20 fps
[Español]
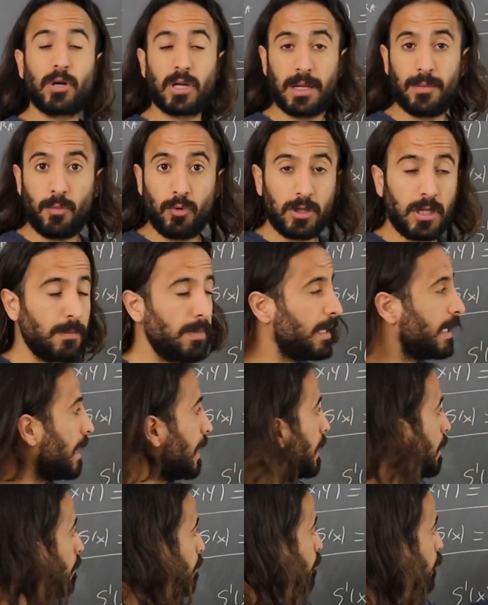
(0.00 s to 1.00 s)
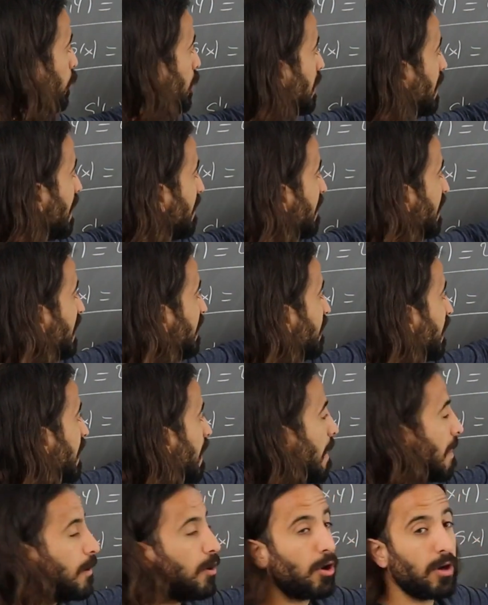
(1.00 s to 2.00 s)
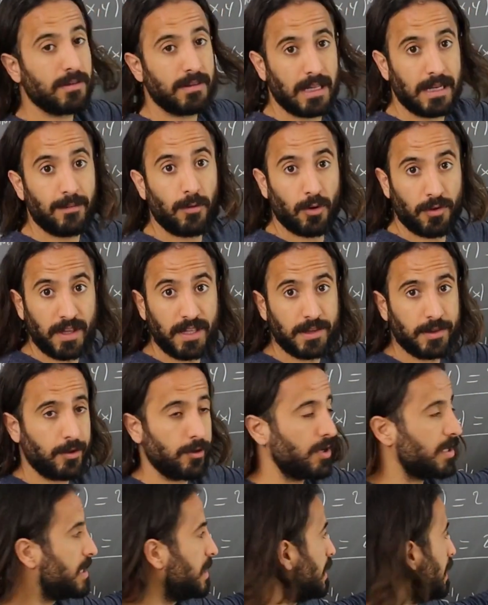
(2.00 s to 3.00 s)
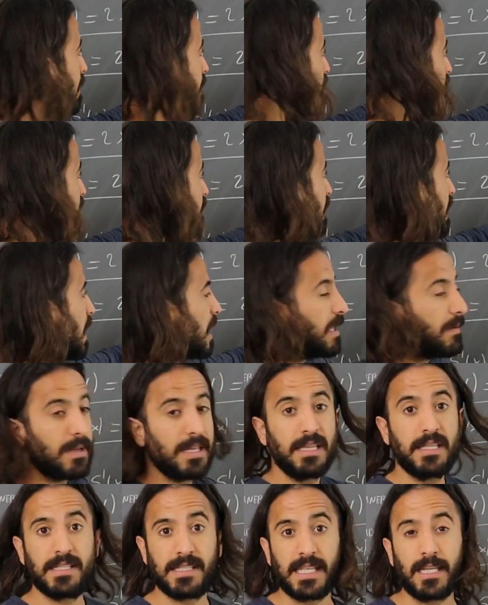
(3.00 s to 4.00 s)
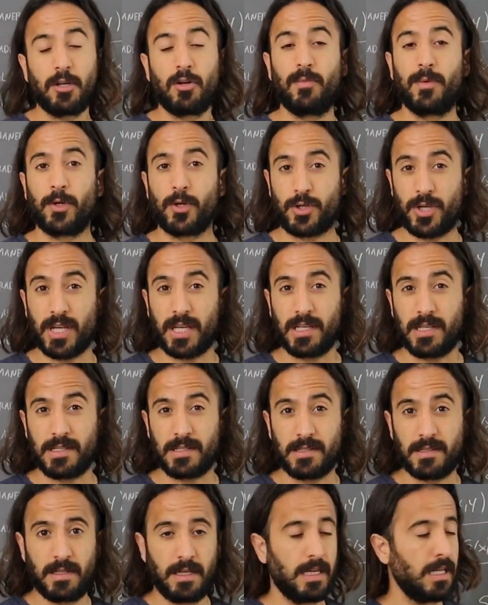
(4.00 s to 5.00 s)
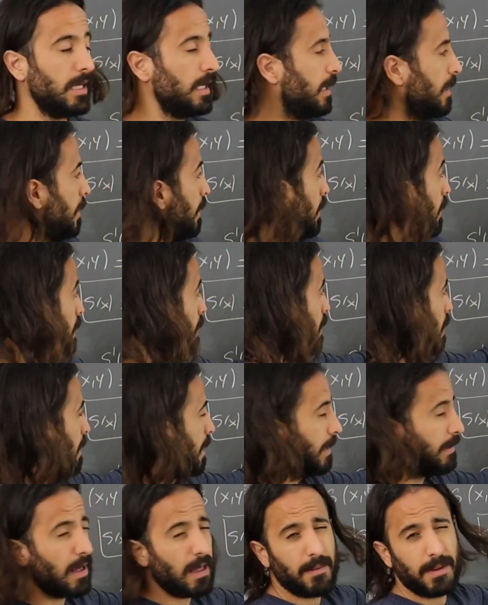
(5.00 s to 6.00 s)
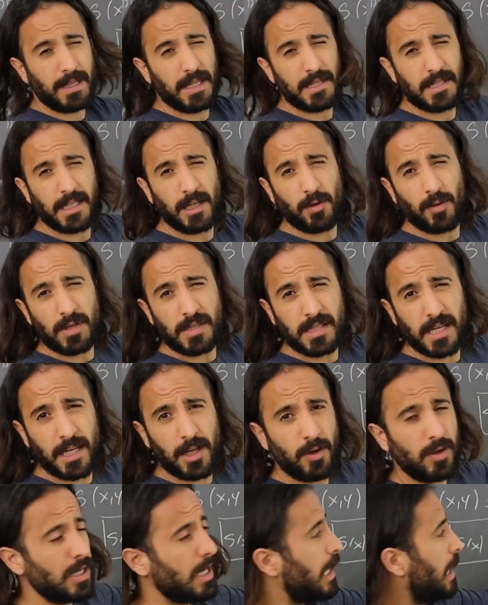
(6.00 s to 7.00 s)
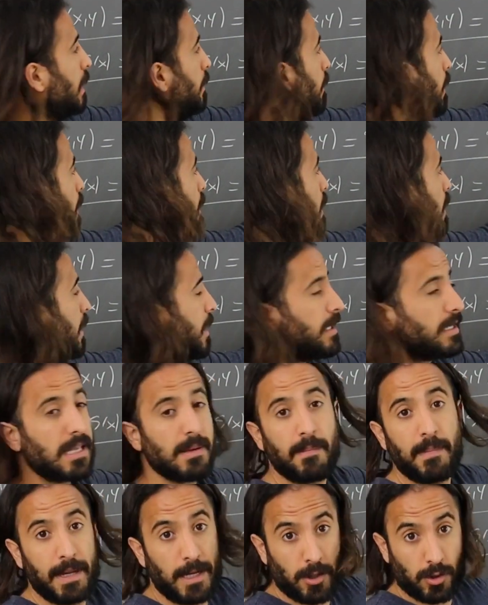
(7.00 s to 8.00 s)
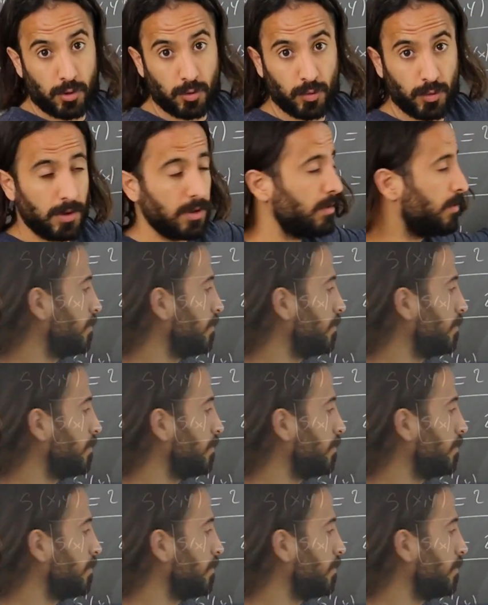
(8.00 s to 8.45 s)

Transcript: que multiplicar por la derivada de lo que tenemos dentro, es decir, la derivada de 25 menos x. La derivada de 25 es 0 y la derivada de x es menos 1.